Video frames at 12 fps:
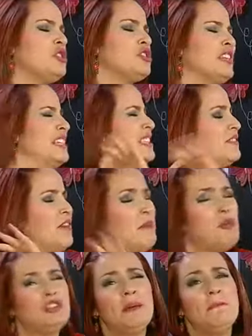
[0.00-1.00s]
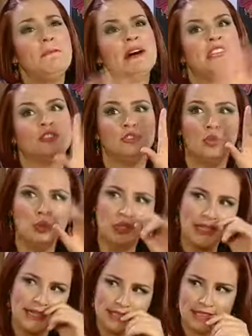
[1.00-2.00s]
no se hace famosa más
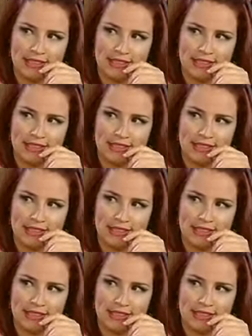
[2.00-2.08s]
nunca.